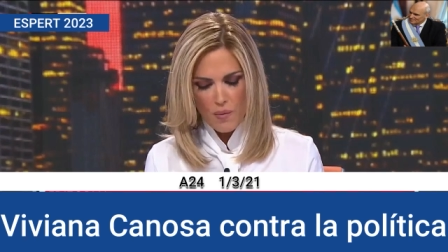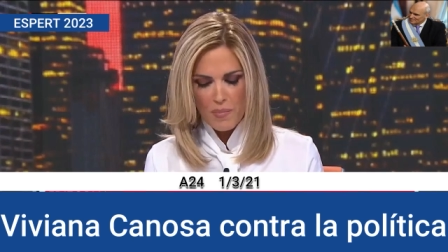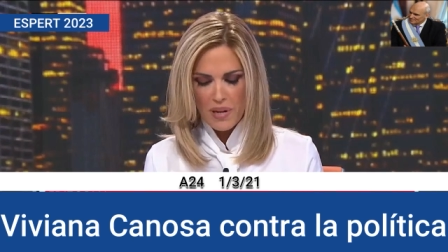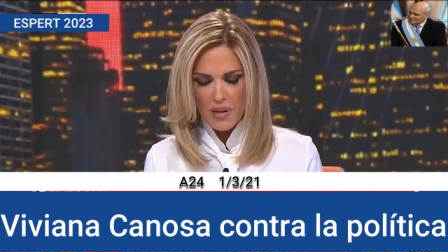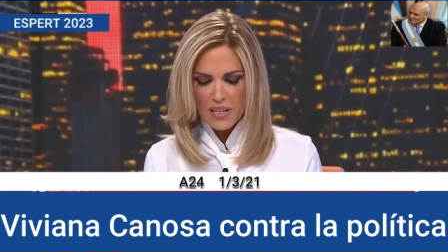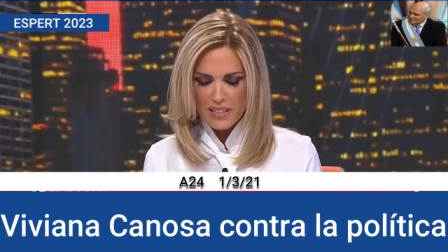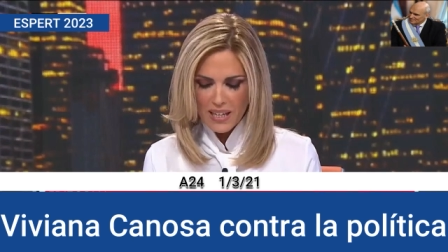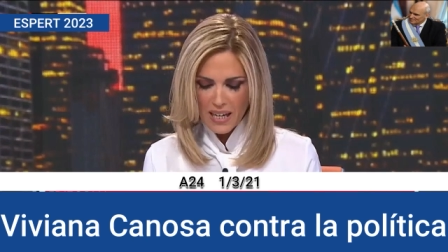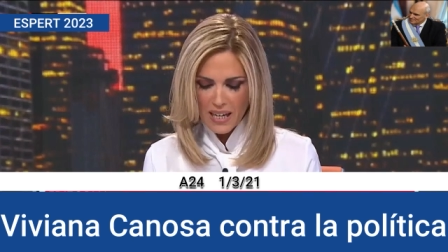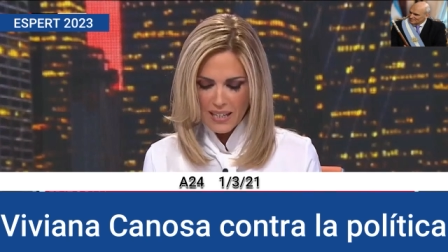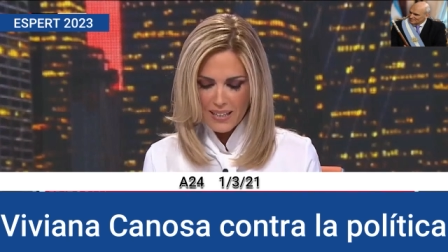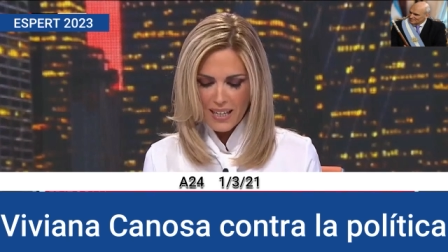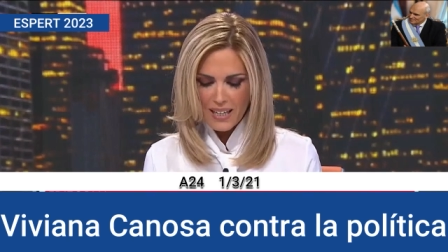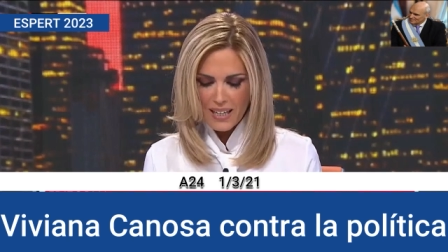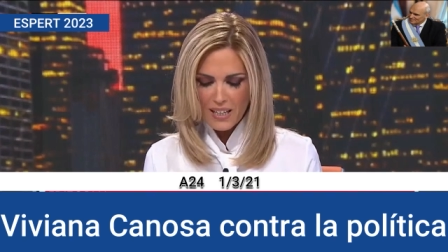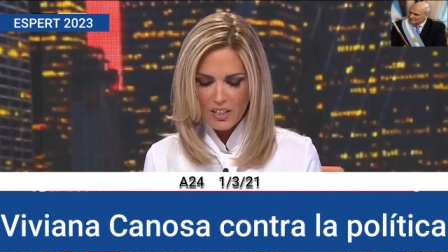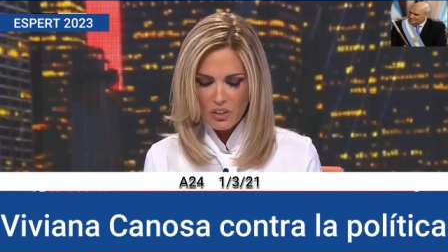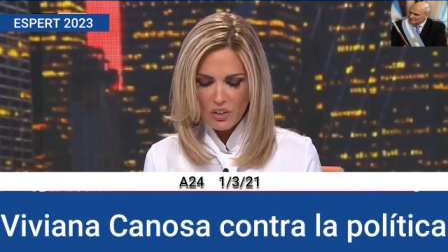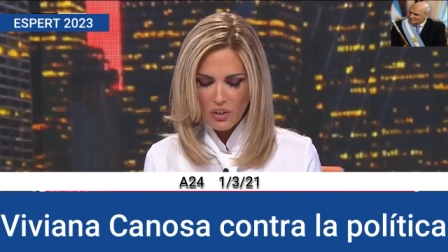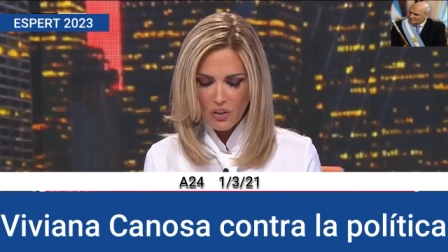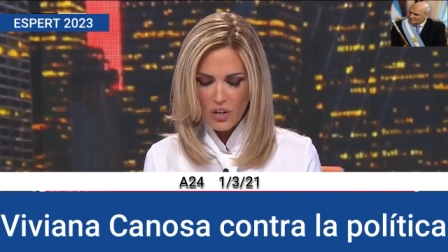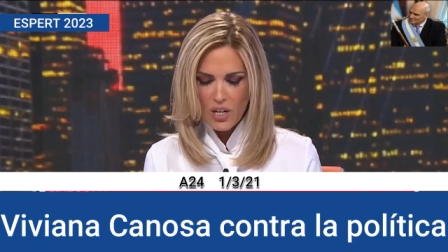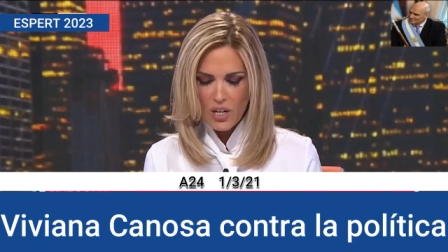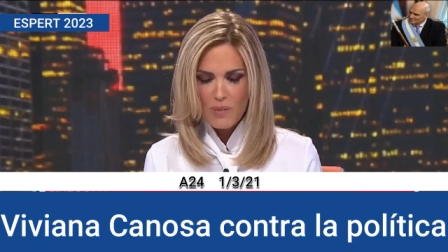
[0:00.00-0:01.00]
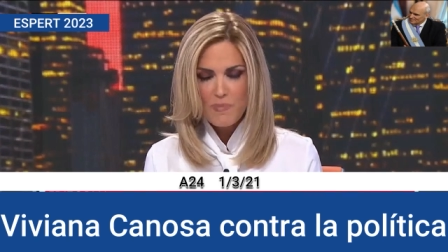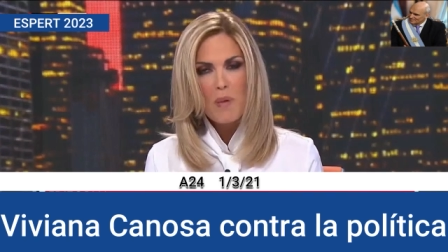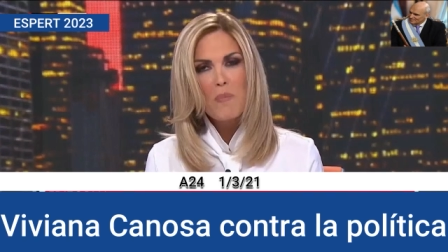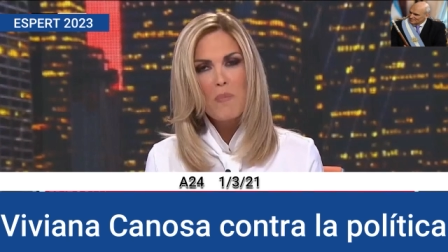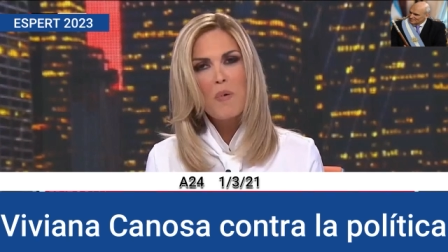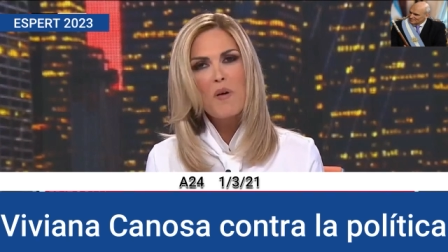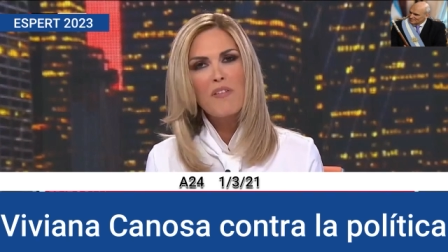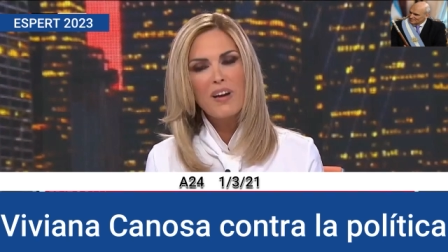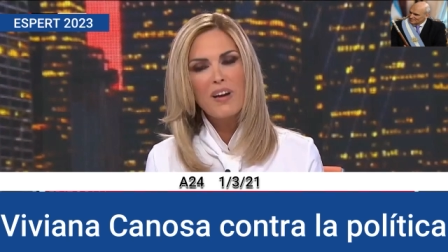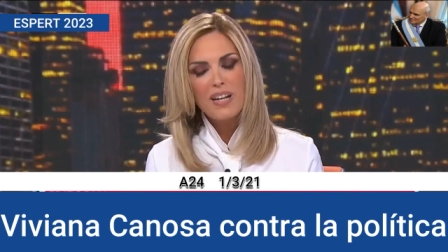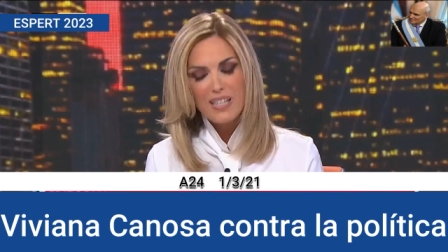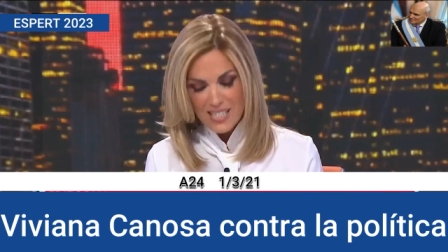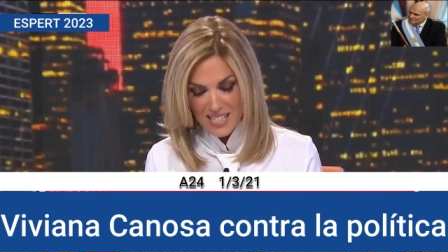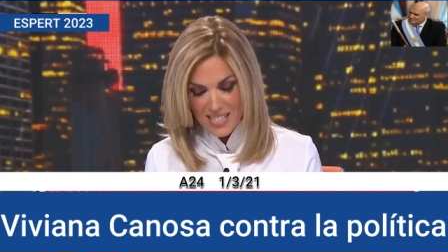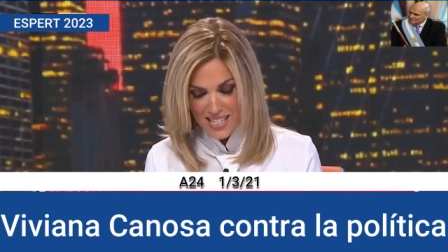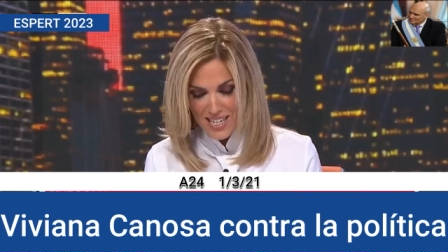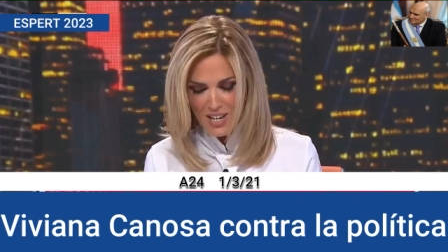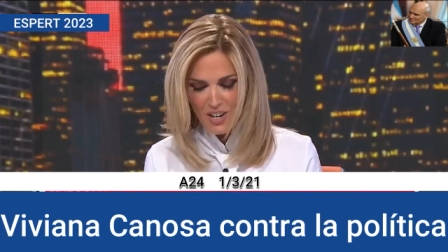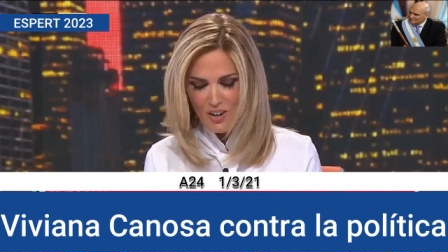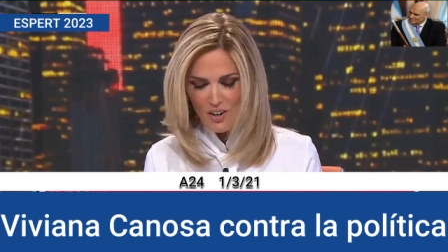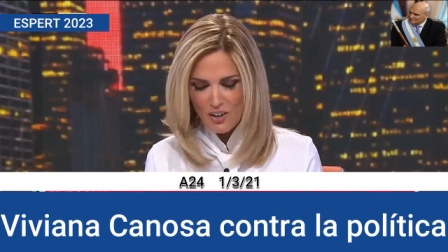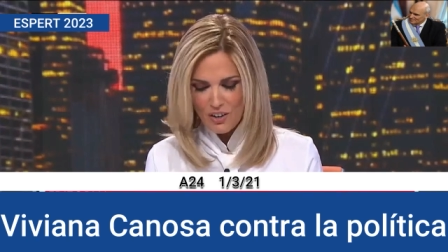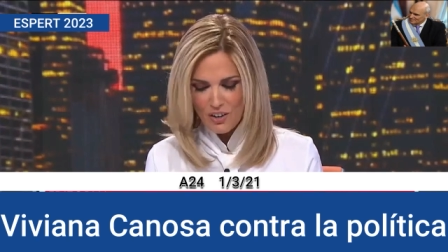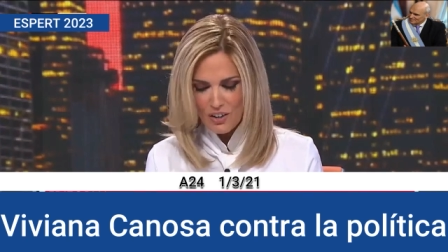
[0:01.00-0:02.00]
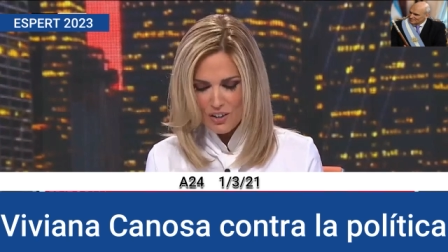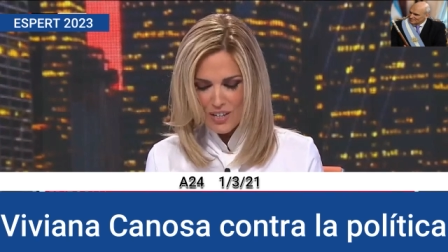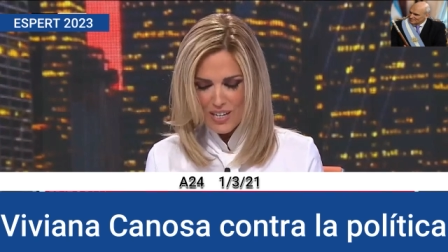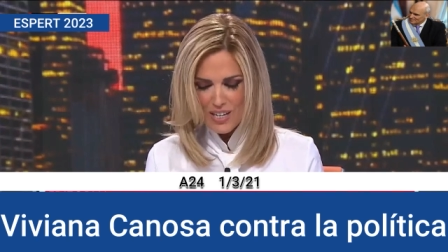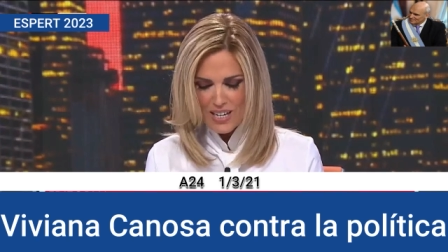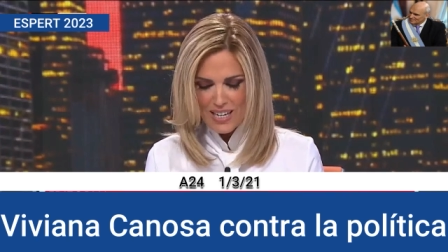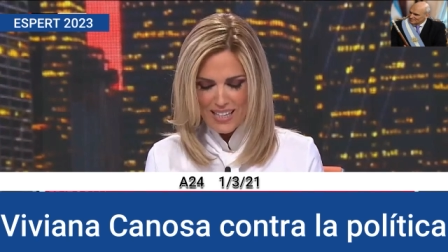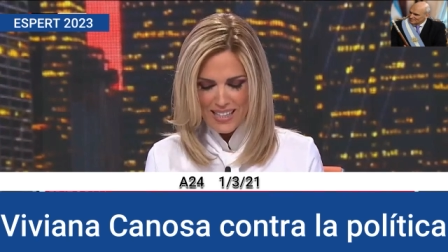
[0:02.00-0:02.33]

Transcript: Mientras tanto, el Papa Francisco